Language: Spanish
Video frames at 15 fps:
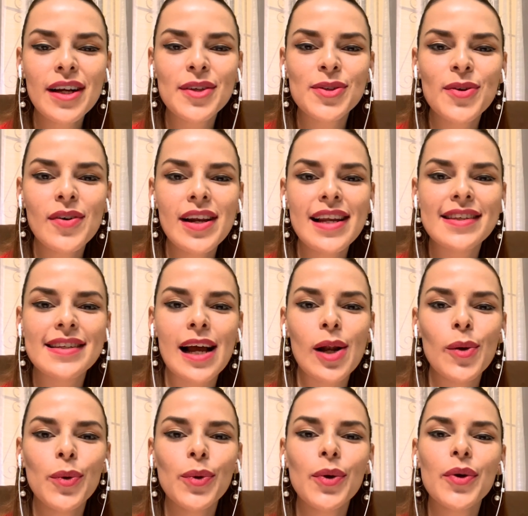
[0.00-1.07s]
ocasión les
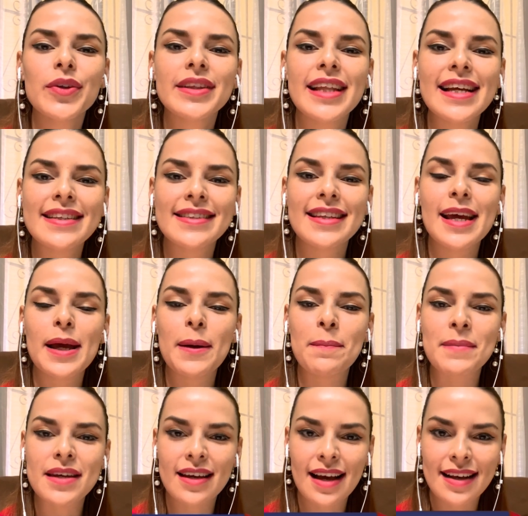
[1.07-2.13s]
saludo desde
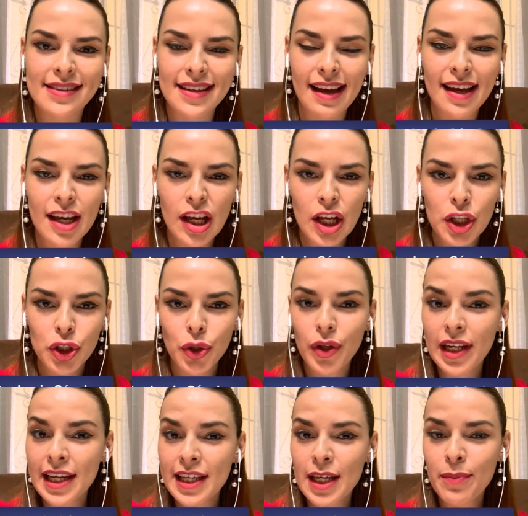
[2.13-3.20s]
mi casa.
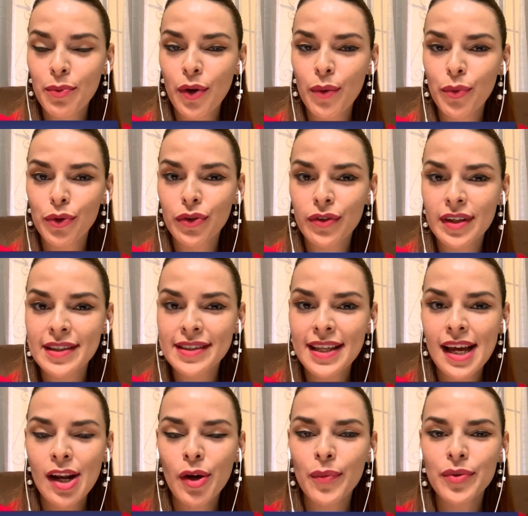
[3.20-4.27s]
Todo el equipo de Mundo
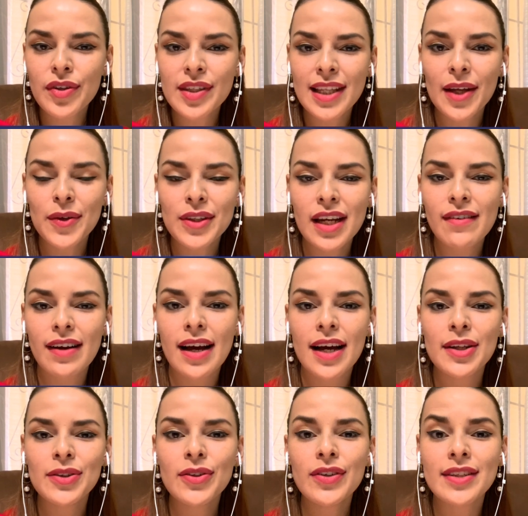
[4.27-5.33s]
Cristiano hemos estado
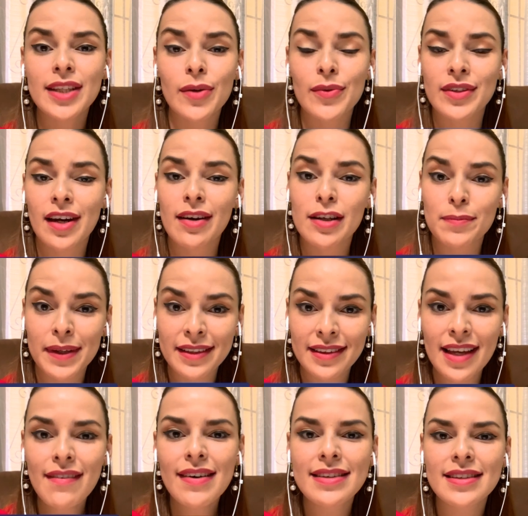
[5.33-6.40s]
trabajando desde nuestras
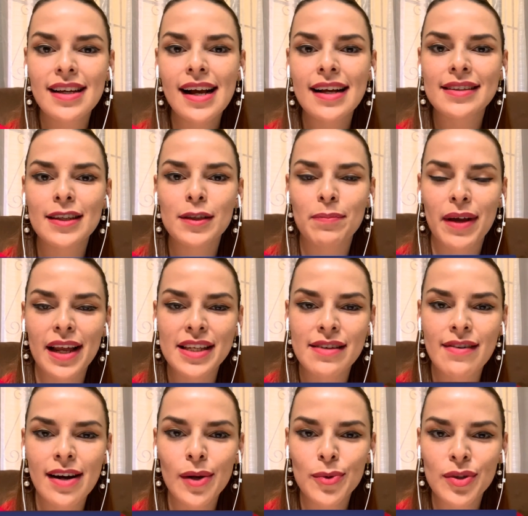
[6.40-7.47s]
respectivas casas para
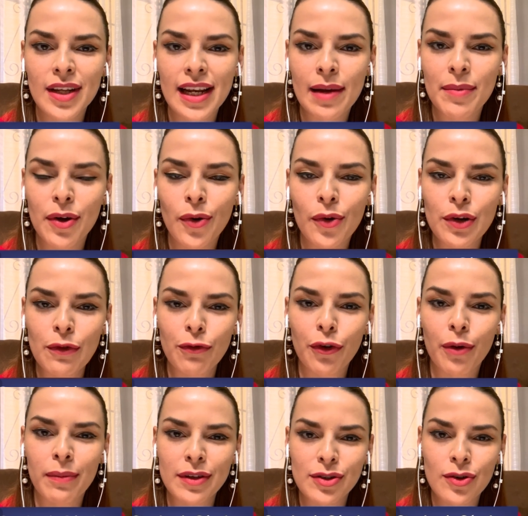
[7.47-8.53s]
llevarles la mejor
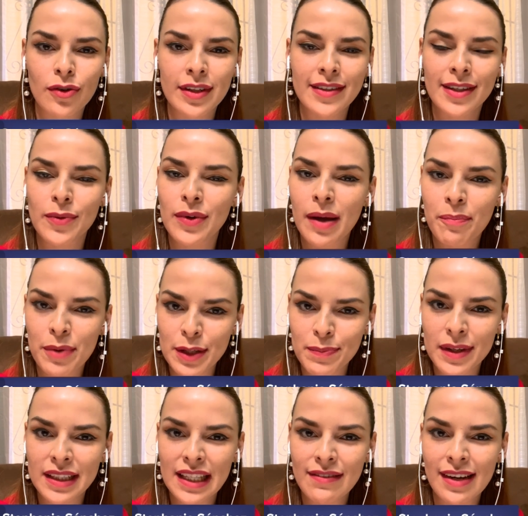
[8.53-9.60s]
información desde una
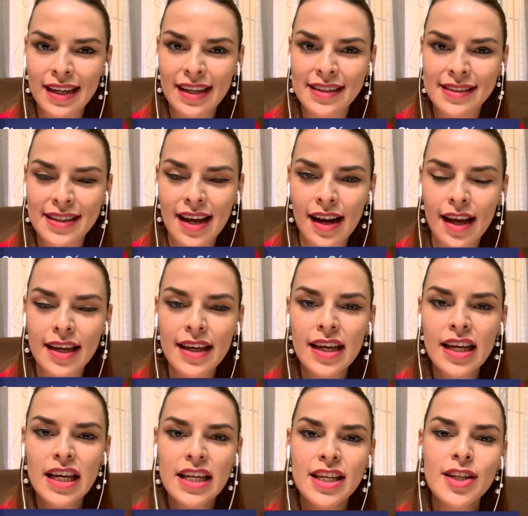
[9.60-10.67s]
perspectiva cristiana.
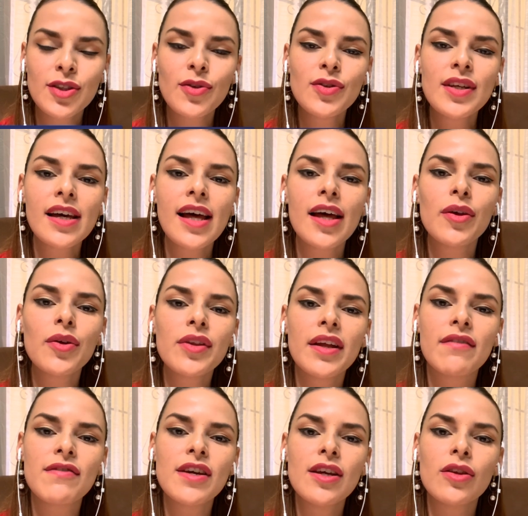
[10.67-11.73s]
Y esto se ha dado
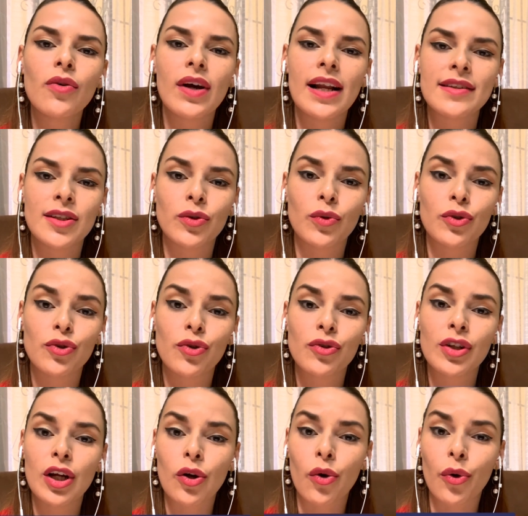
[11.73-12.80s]
debido a la
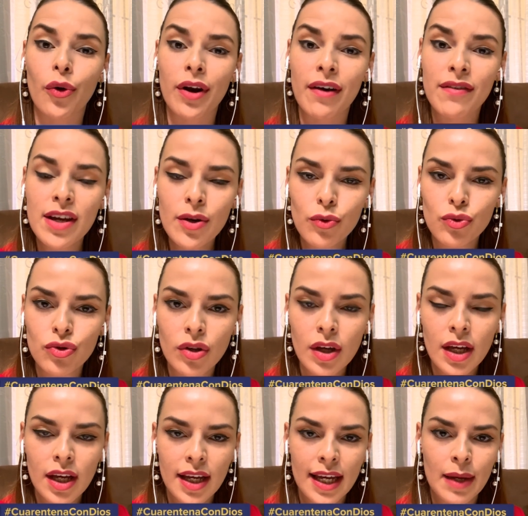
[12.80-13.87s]
situación del coronavirus.
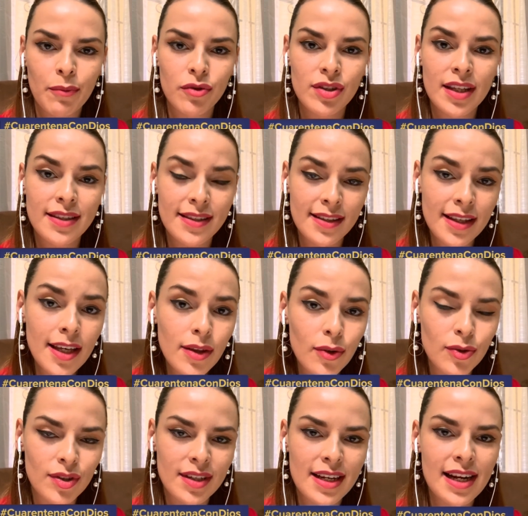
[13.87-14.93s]
Hemos
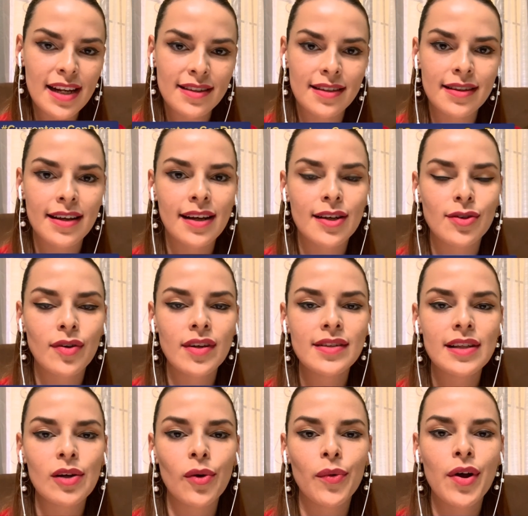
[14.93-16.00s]
decidido seguir las
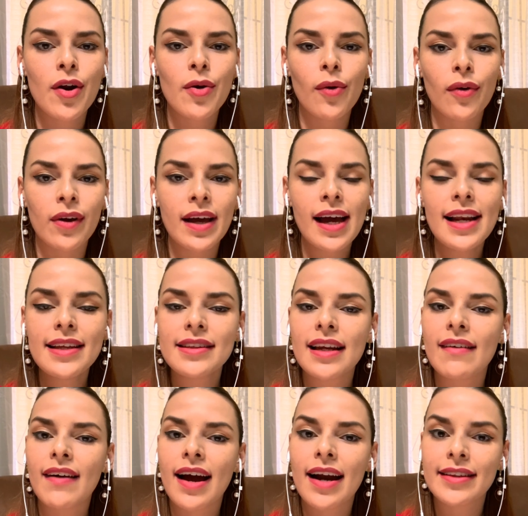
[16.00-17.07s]
indicaciones del gobierno local y
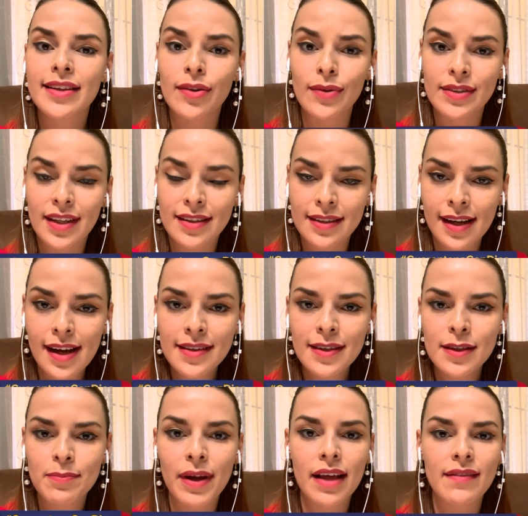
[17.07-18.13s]
trabajar desde nuestras
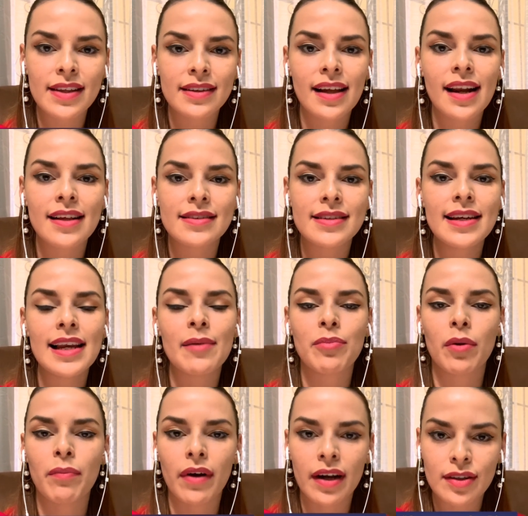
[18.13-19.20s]
casas para evitar así la
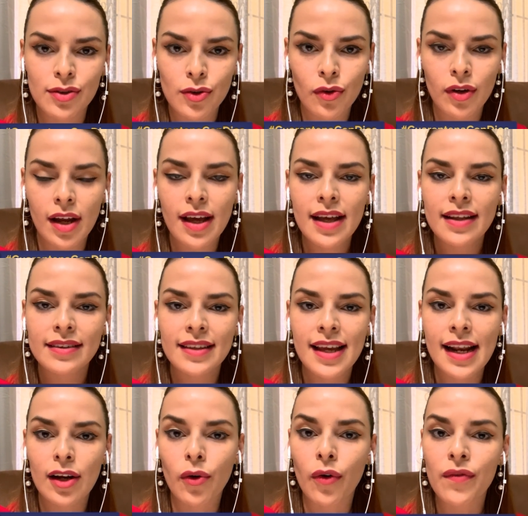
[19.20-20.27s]
propagación
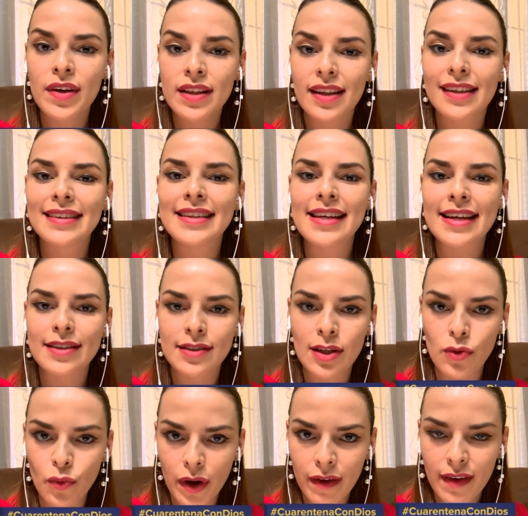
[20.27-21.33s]
del
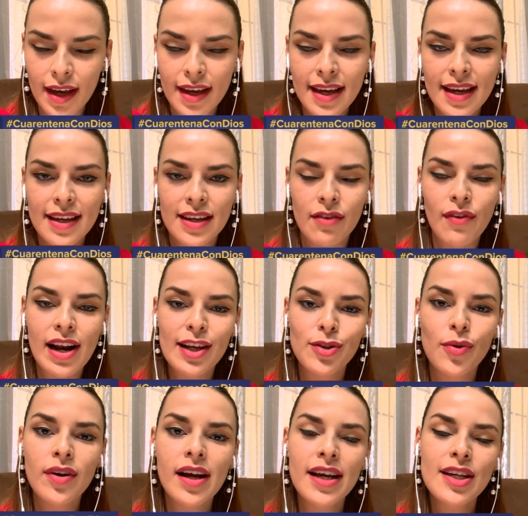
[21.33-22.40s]
COVID-19. Y en
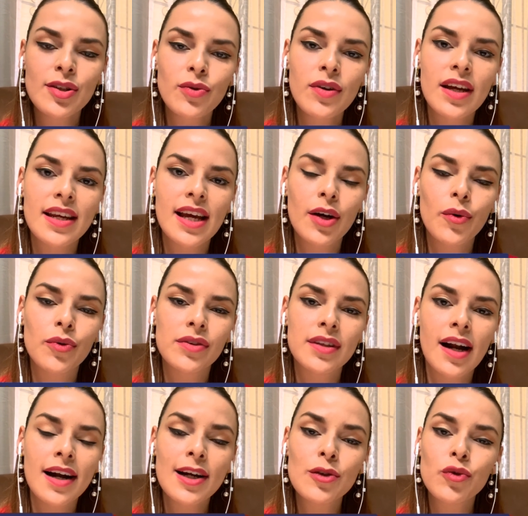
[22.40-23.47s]
relación a esto quería
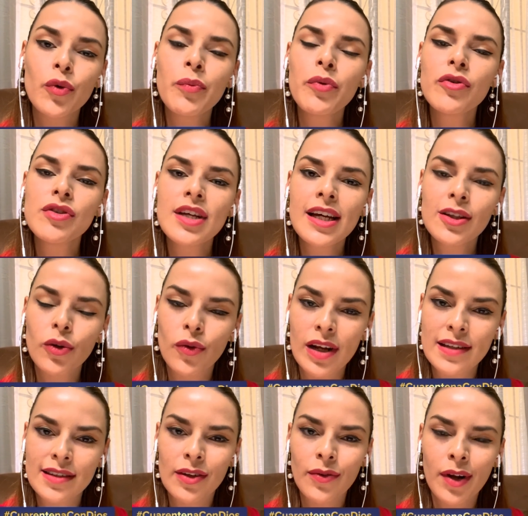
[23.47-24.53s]
contarles un proyecto
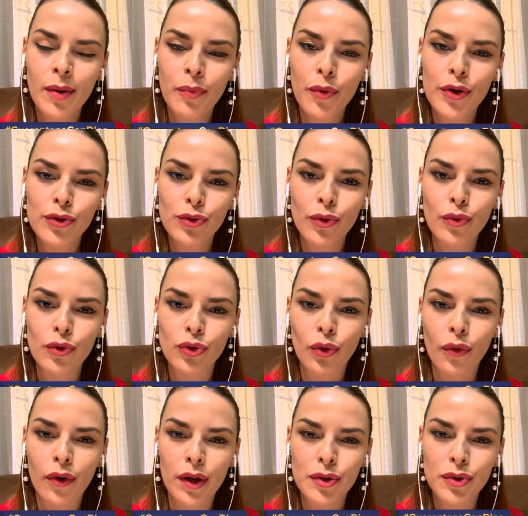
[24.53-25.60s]
que el Señor ha puesto en
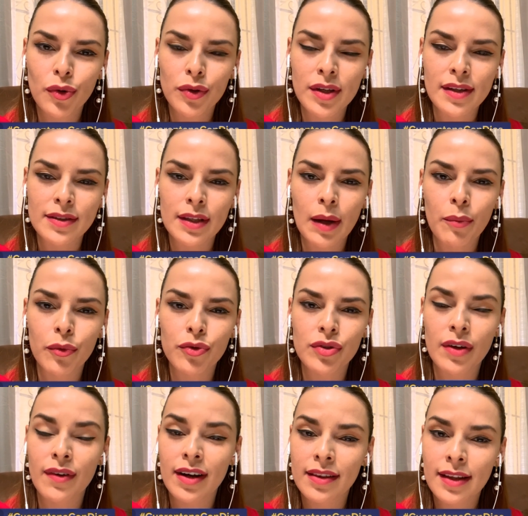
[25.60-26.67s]
nuestro corazón y
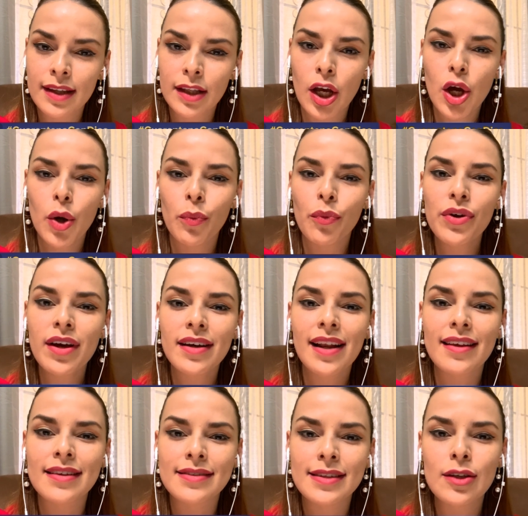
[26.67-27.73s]
estamos de verdad muy
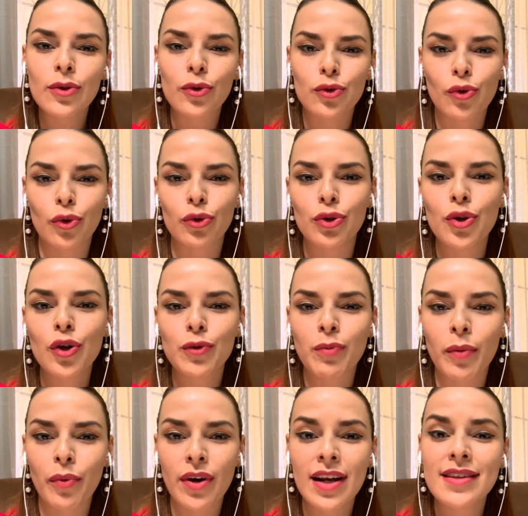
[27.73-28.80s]
agradecidos con Dios
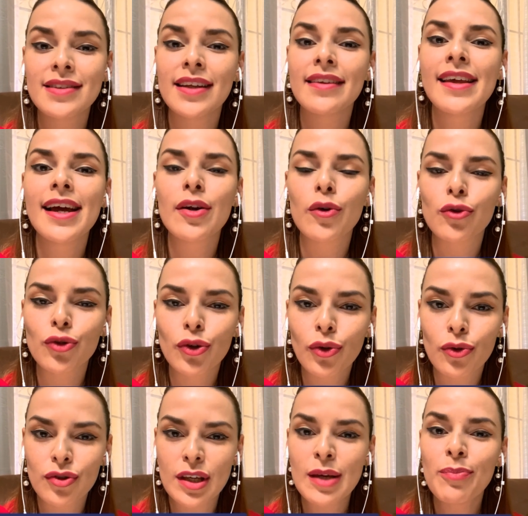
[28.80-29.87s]
por poner esta idea en
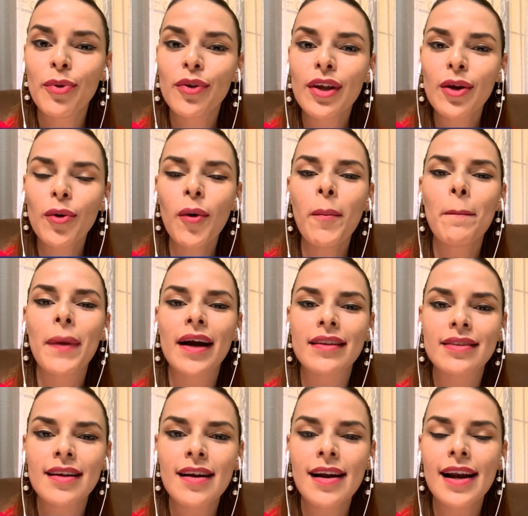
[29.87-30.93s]
nosotros y poder
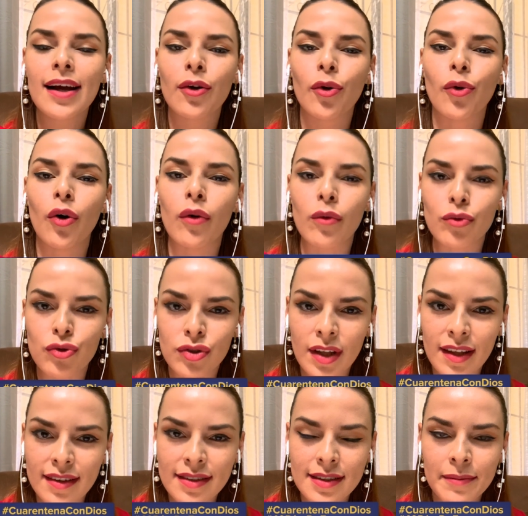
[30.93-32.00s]
compartirla con
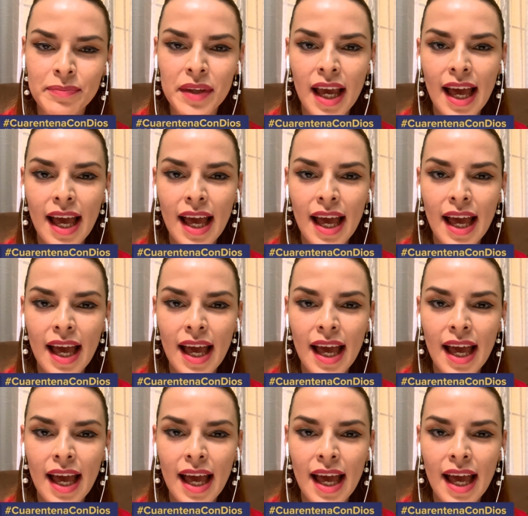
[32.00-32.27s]
ustedes.